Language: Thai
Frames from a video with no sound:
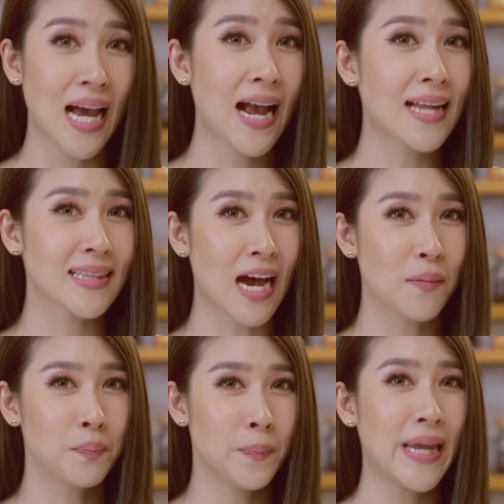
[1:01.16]
ลังงาน
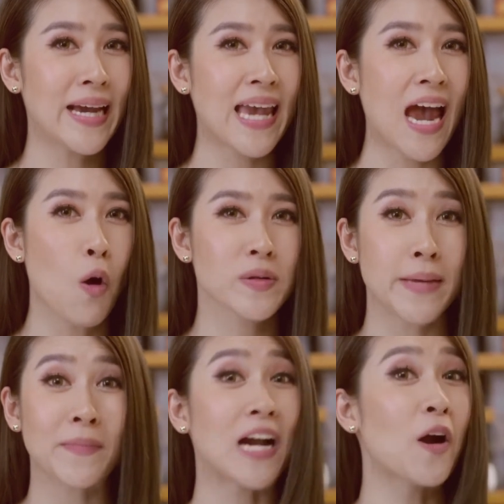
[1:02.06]
ต่ำเพียงแค่
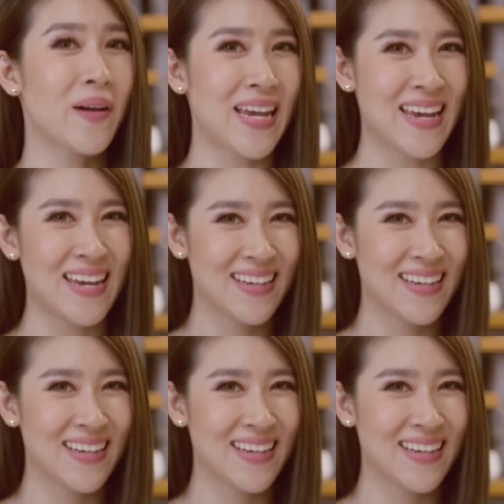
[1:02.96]
60แคลอรี่